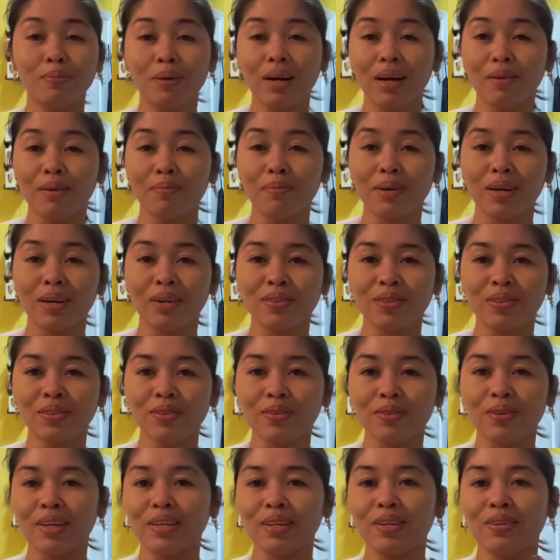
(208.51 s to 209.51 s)
Baka
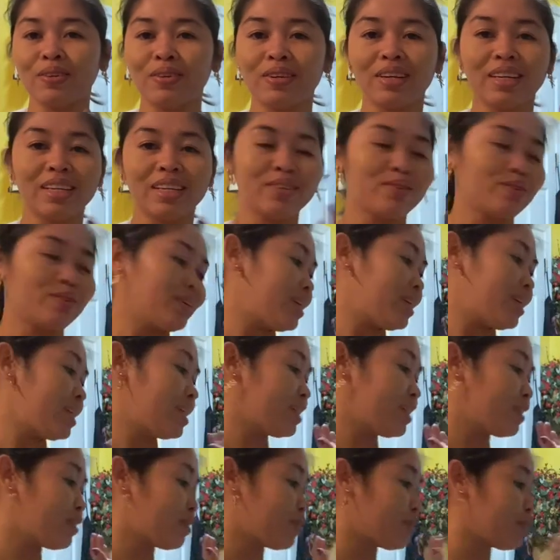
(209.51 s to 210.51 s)
magustuhan nyo rin yung
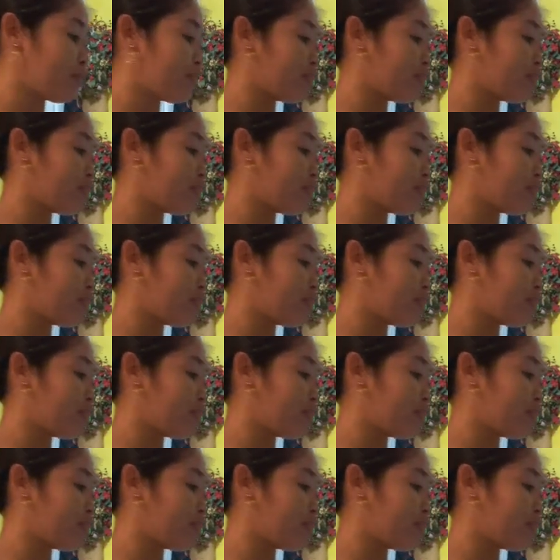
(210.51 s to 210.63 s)
ganitong